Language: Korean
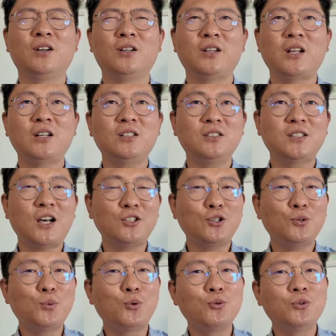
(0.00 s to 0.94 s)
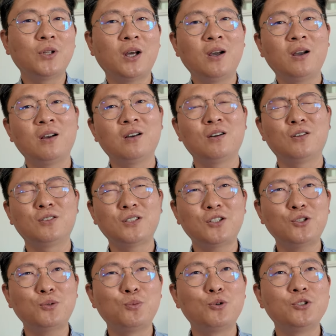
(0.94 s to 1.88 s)
나는 사서 모은다,
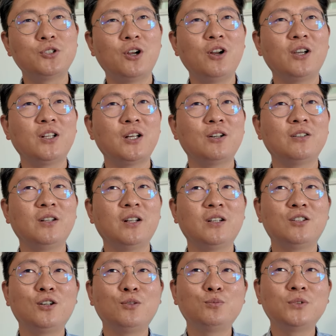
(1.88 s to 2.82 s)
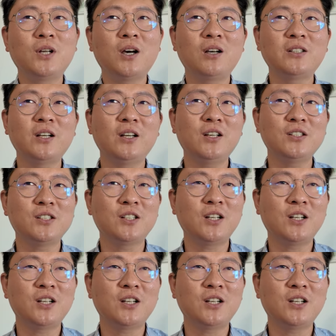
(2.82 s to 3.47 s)
사서 모은 전략이다 하는데, 그런 문화가 생긴